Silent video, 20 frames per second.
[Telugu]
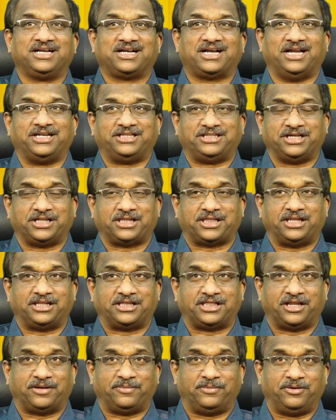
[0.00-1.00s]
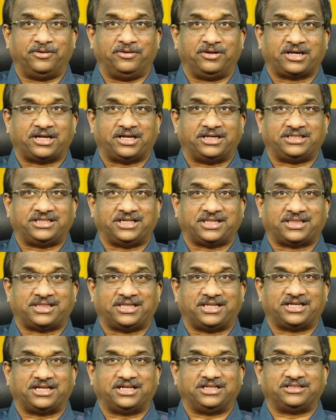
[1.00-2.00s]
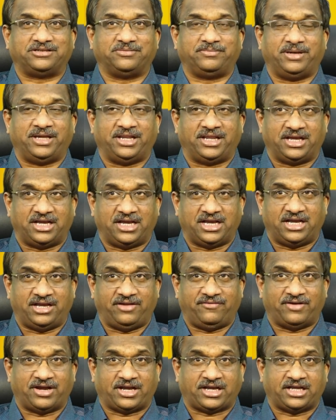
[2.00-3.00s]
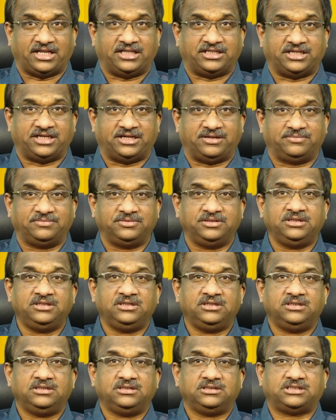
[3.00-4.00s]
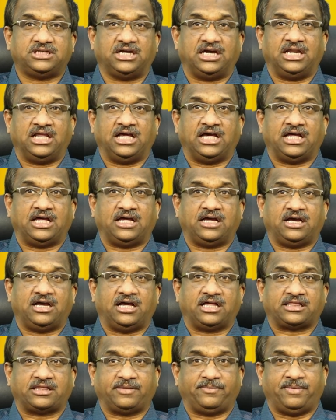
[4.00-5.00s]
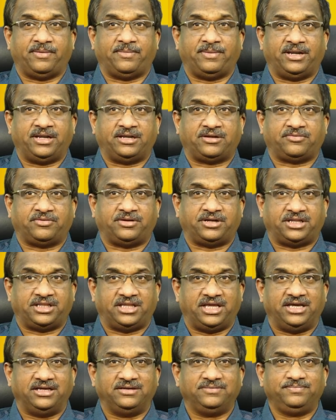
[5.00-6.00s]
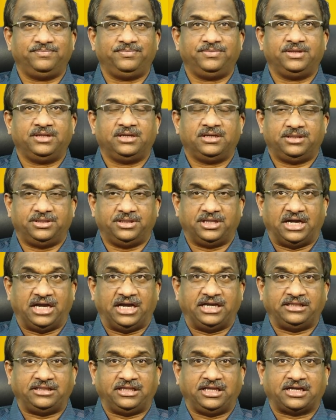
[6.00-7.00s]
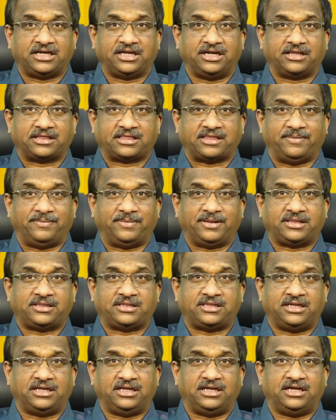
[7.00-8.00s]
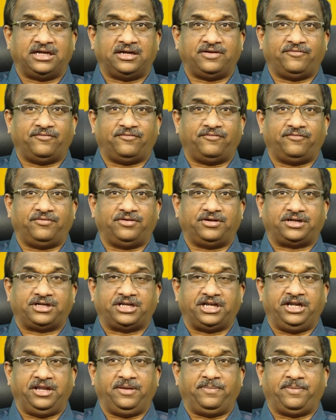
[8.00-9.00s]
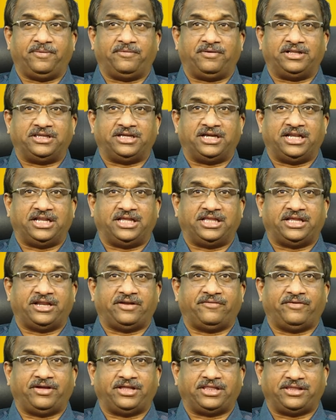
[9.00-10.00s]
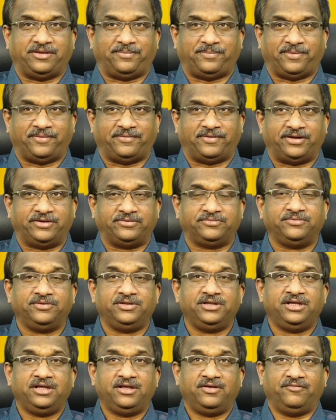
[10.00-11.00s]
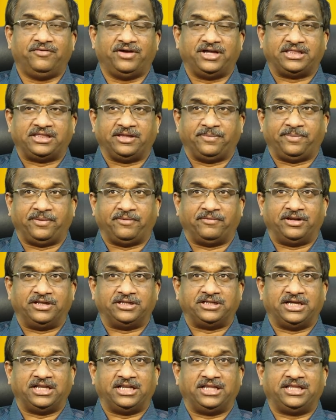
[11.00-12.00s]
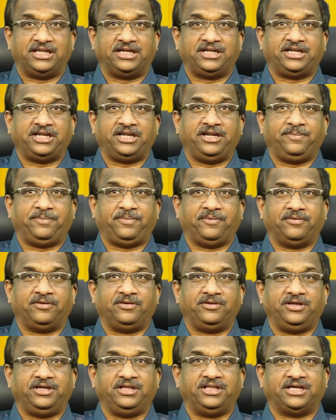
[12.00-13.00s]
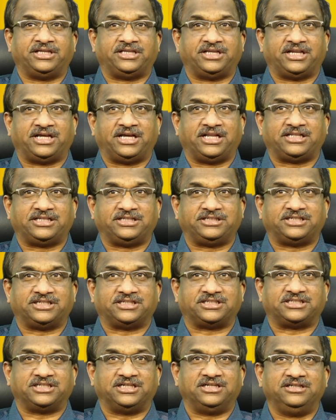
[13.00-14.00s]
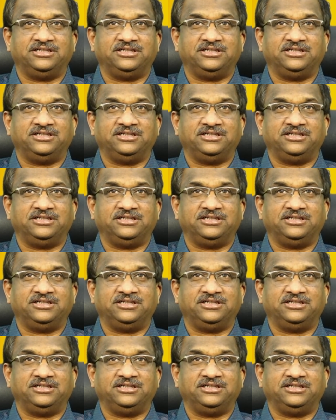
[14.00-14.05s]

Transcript: కట్ చేసి సెన్సార్ బోర్డు వాళ్ళు కట్ చేస్తారు కాచు బహిరంగంగా ఈ వ్యాఖ్యలు చేయడం చాలా అసభ్యమైనటువంటిది దా అయితే ఇక్కడ సమస్యల్లో టీడీపీ వాళ్ళు చేయలేదని వైసీపీ వాళ్ళు వైసీపీ వాళ్ళు చేయలేదని టీడీపీ వాళ్ళు ఇదా జరగాల్సిన చర్చ